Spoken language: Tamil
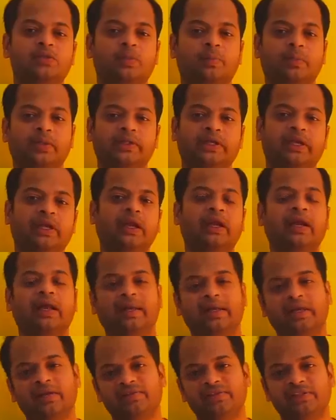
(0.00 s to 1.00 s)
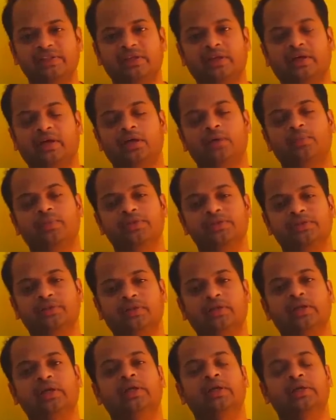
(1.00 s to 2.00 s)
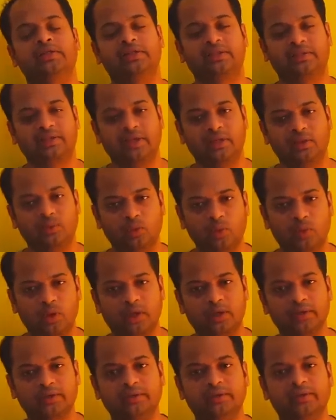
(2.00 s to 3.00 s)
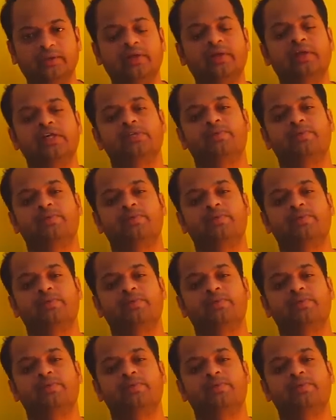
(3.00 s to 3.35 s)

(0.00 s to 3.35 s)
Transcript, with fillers: டெலஸ்கோப் பார்த்தீங்கன்னா நிறைய விஷயங்களை கண்டுபிடிச்சிருக்கு இது எதனால் உருவாகுது